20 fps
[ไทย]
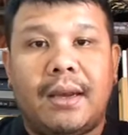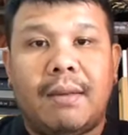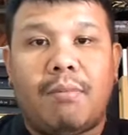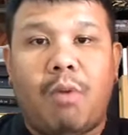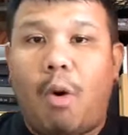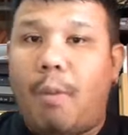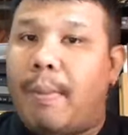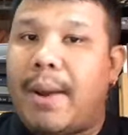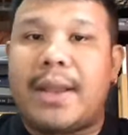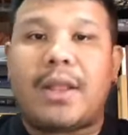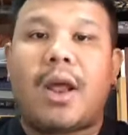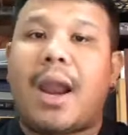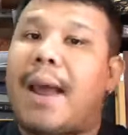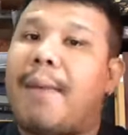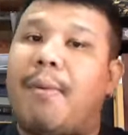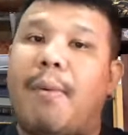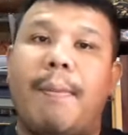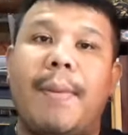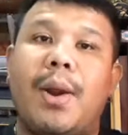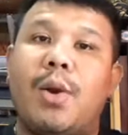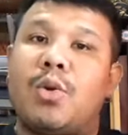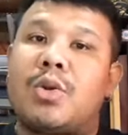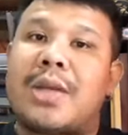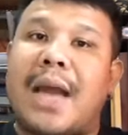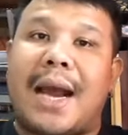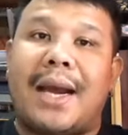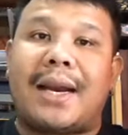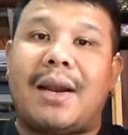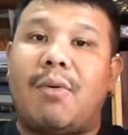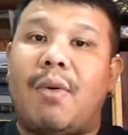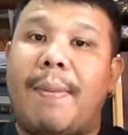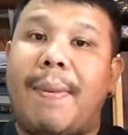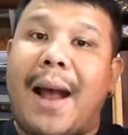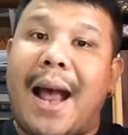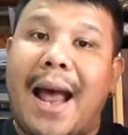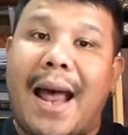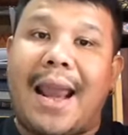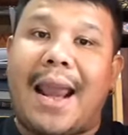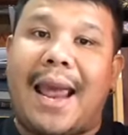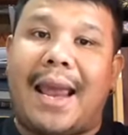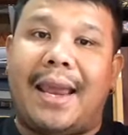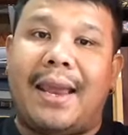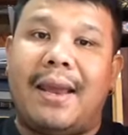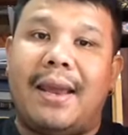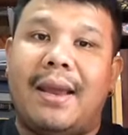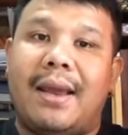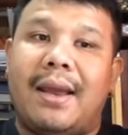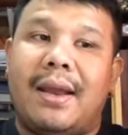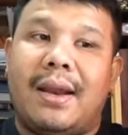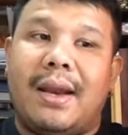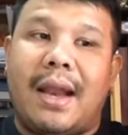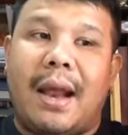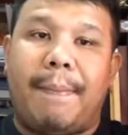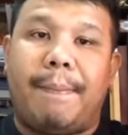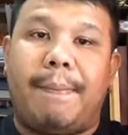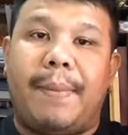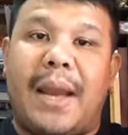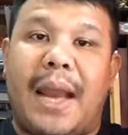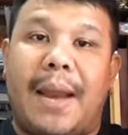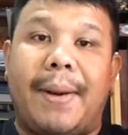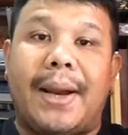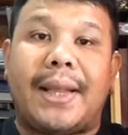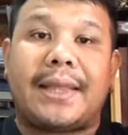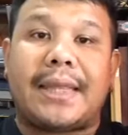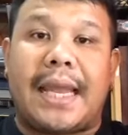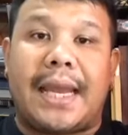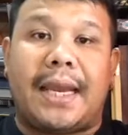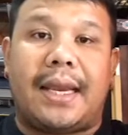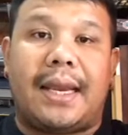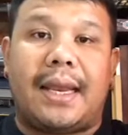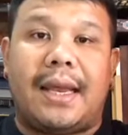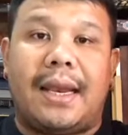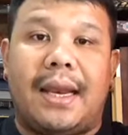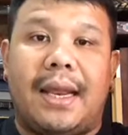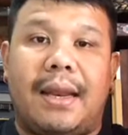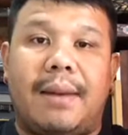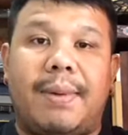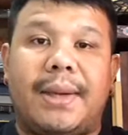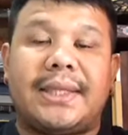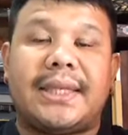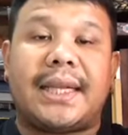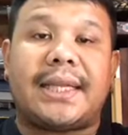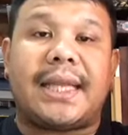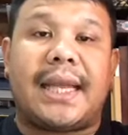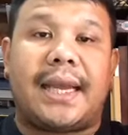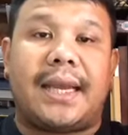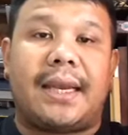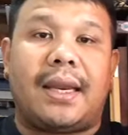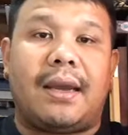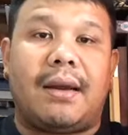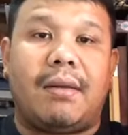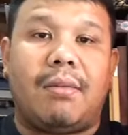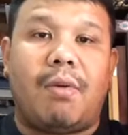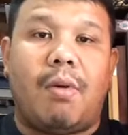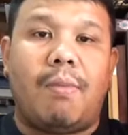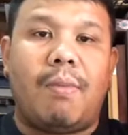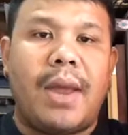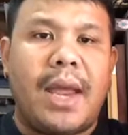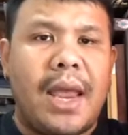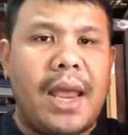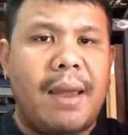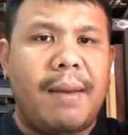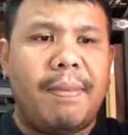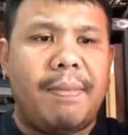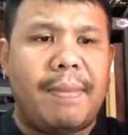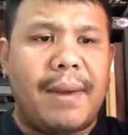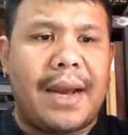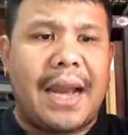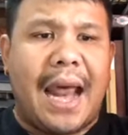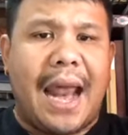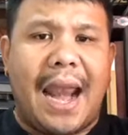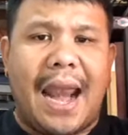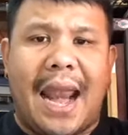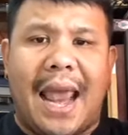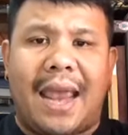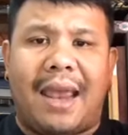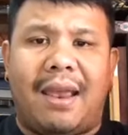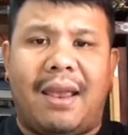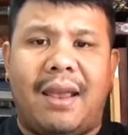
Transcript: ผมไม่ตอนแรกผมไม่รู้จักนะว่าพระอะไร นะเหพลาสติกเนี่ยเหรียญพลาสติกเนี่ยผมเอ๊ะมันอะไร